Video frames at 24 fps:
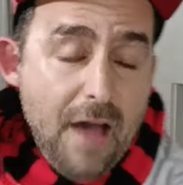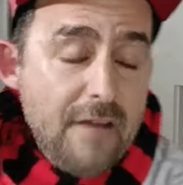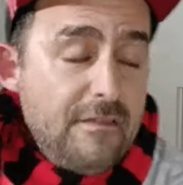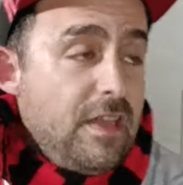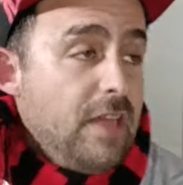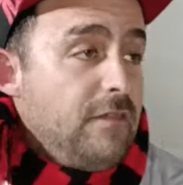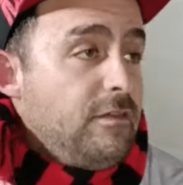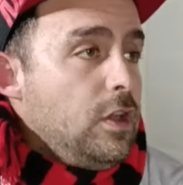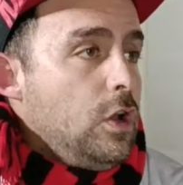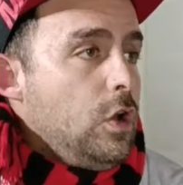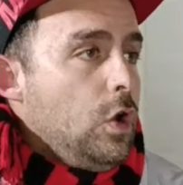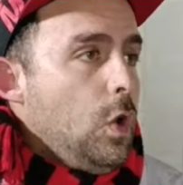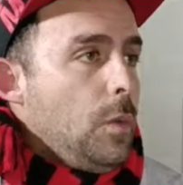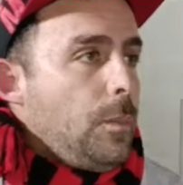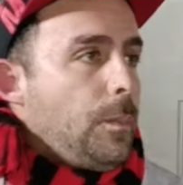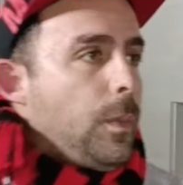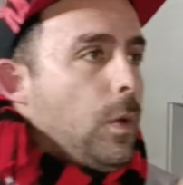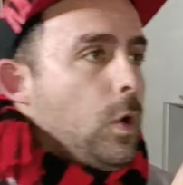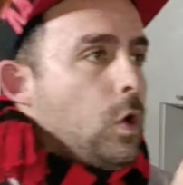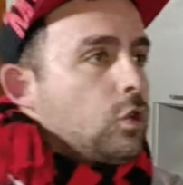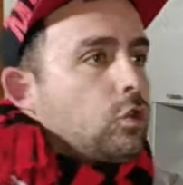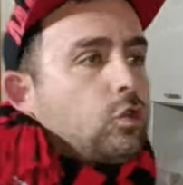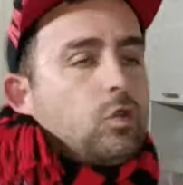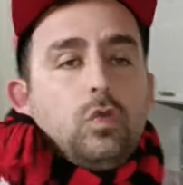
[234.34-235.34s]
avevi
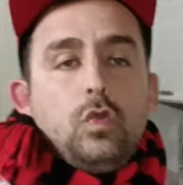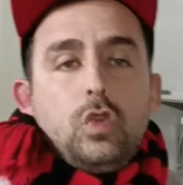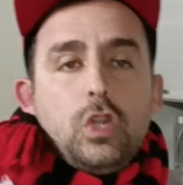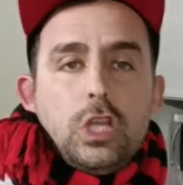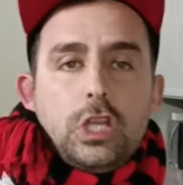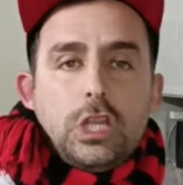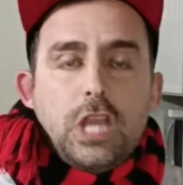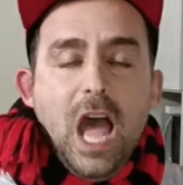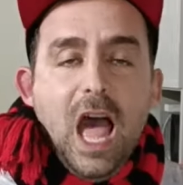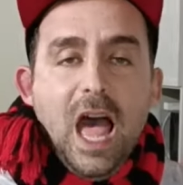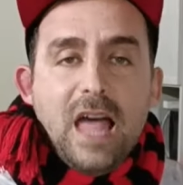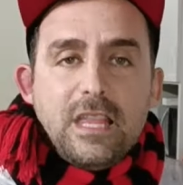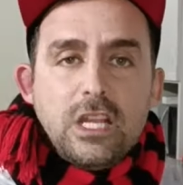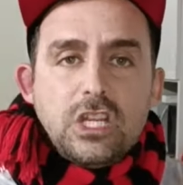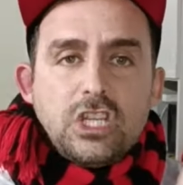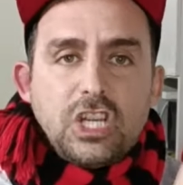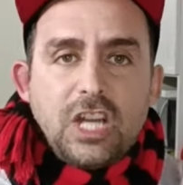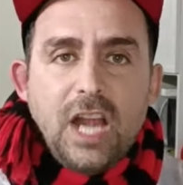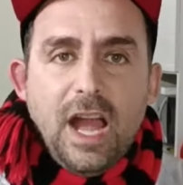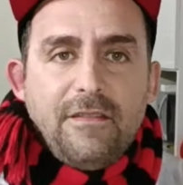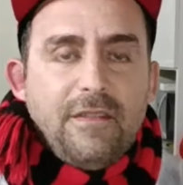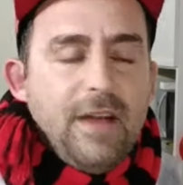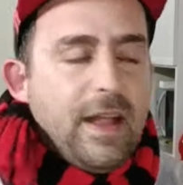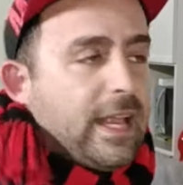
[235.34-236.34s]
l'opportunità di
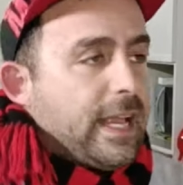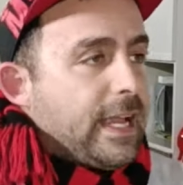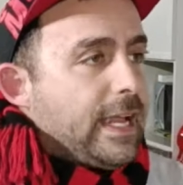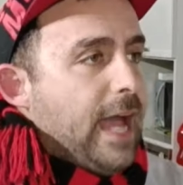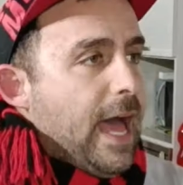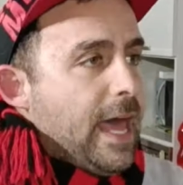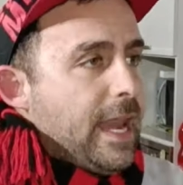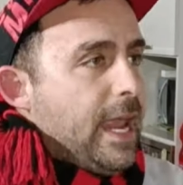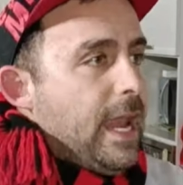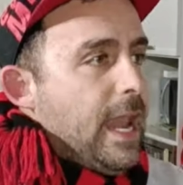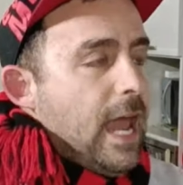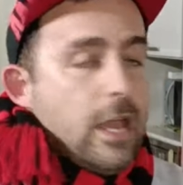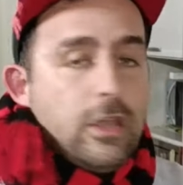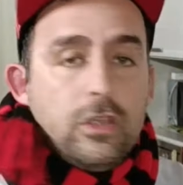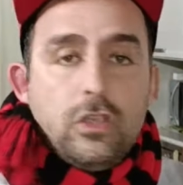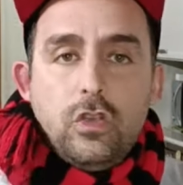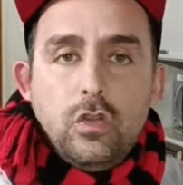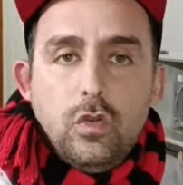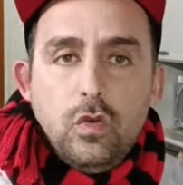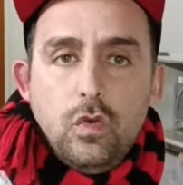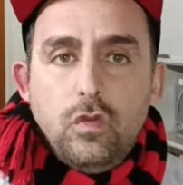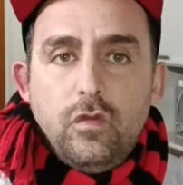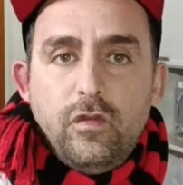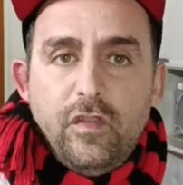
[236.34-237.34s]
scavalcare la
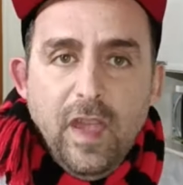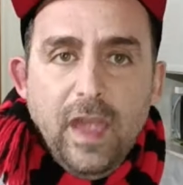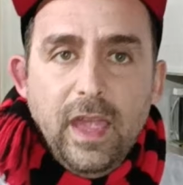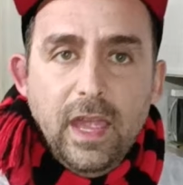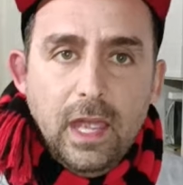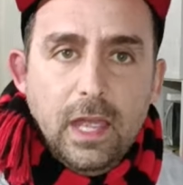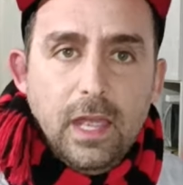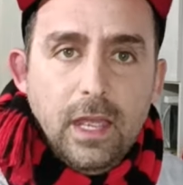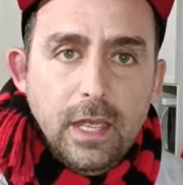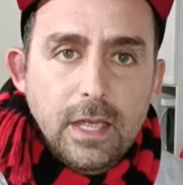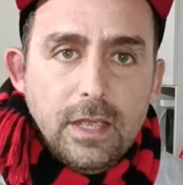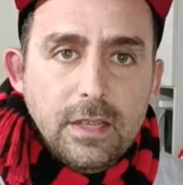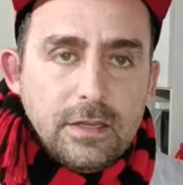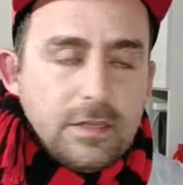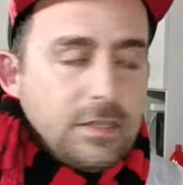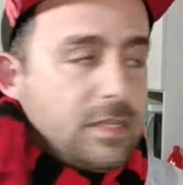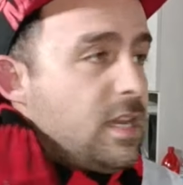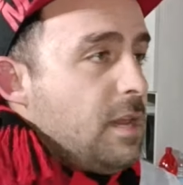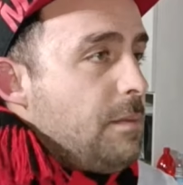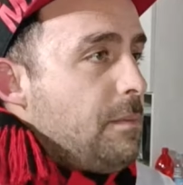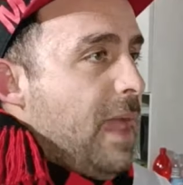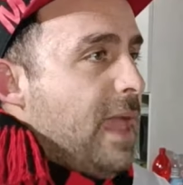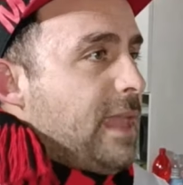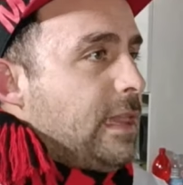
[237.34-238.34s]
Juve,
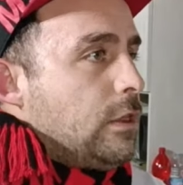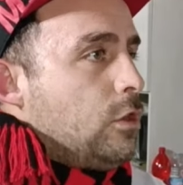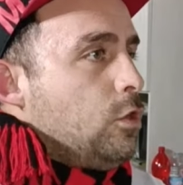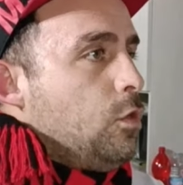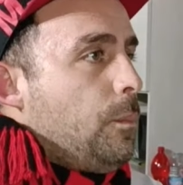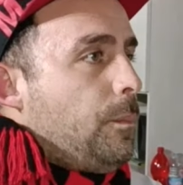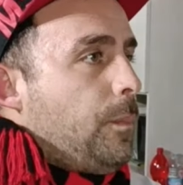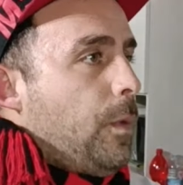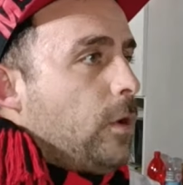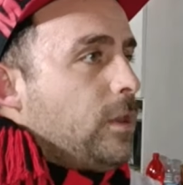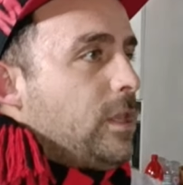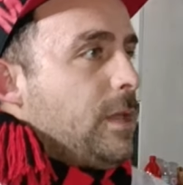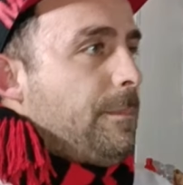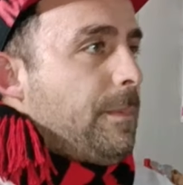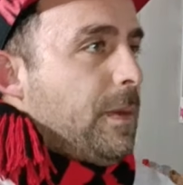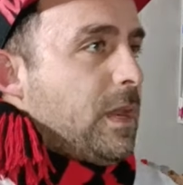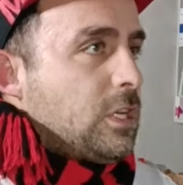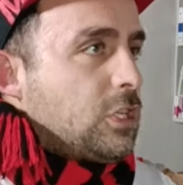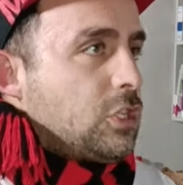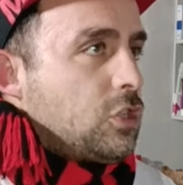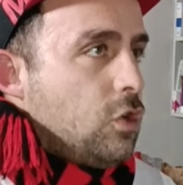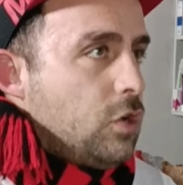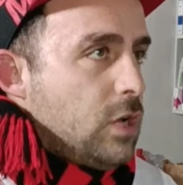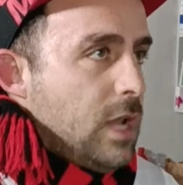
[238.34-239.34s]
si mette un po' di
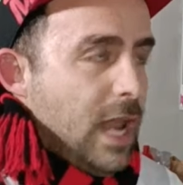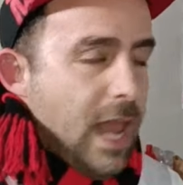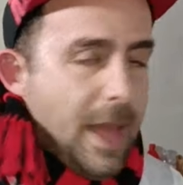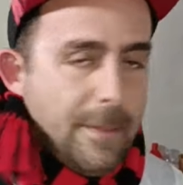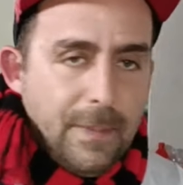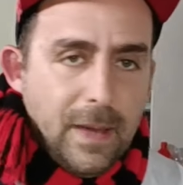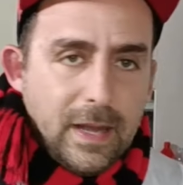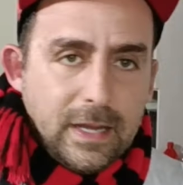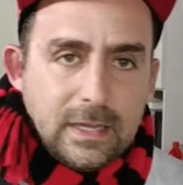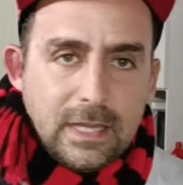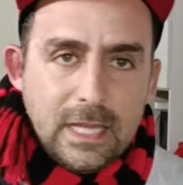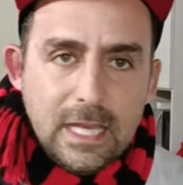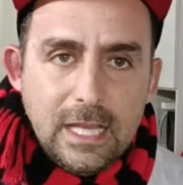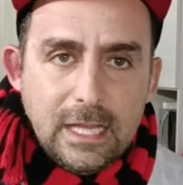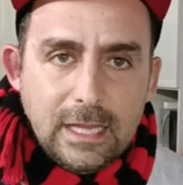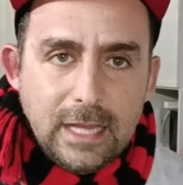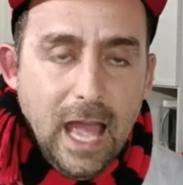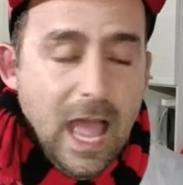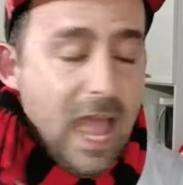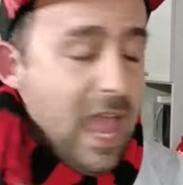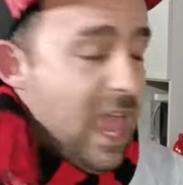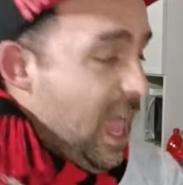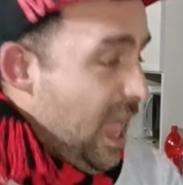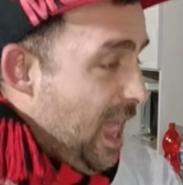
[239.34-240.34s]
pressione alla
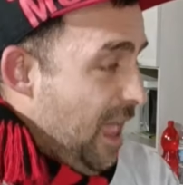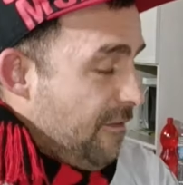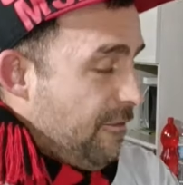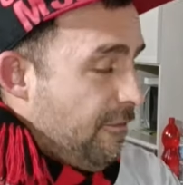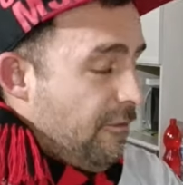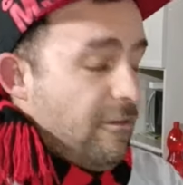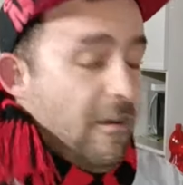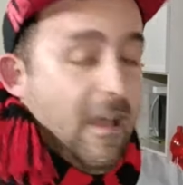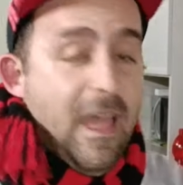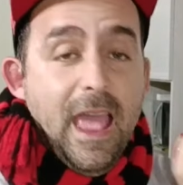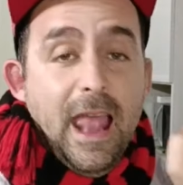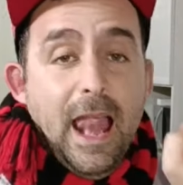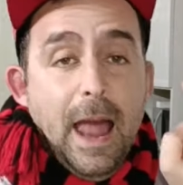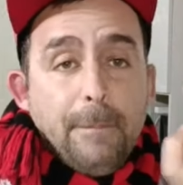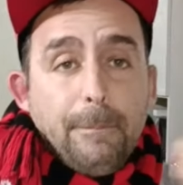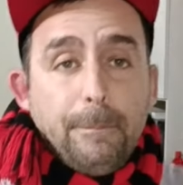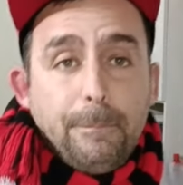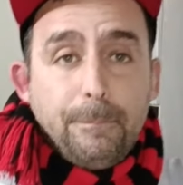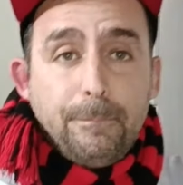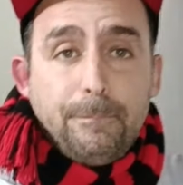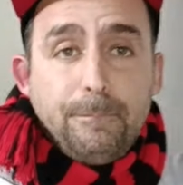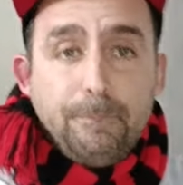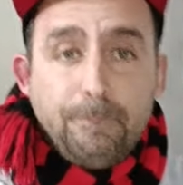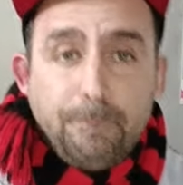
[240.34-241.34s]
partita e, e
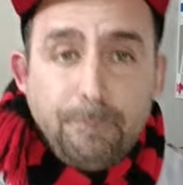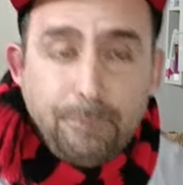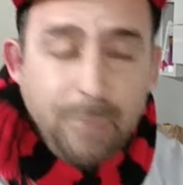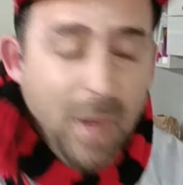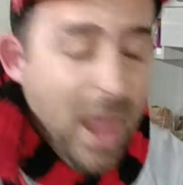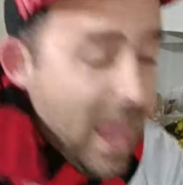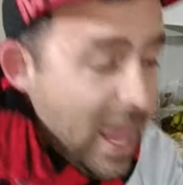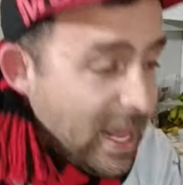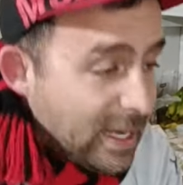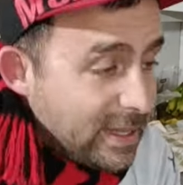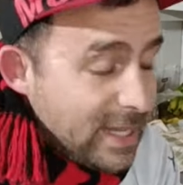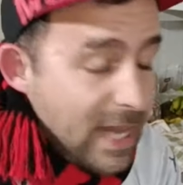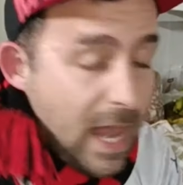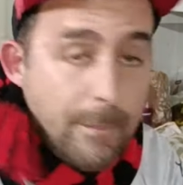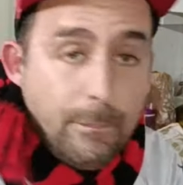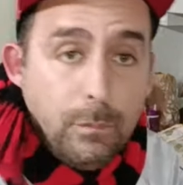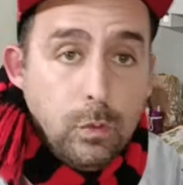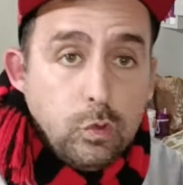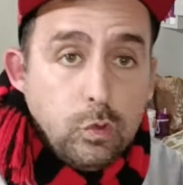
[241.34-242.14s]
la, per, la